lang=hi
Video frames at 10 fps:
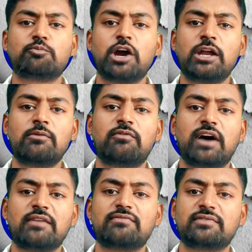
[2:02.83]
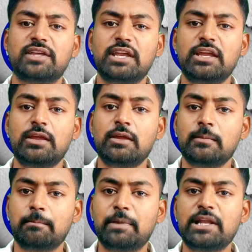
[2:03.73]
सिक्स
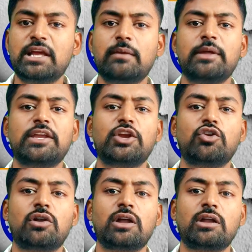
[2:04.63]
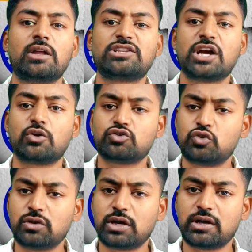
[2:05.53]
बिलियन अमेरिकी डॉलर रक्षा को
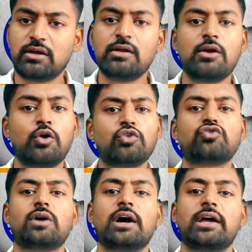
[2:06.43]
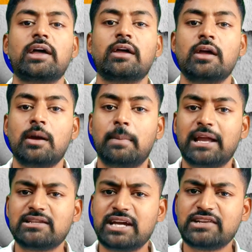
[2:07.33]
छोड़कर हो चुका है
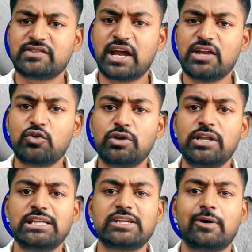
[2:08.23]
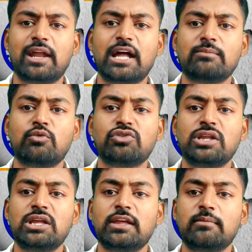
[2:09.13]
भारत जहां इसराइल को हीरे जवाहरात
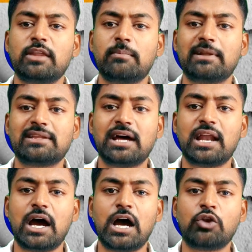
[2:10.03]
मोती कीमती पत्थर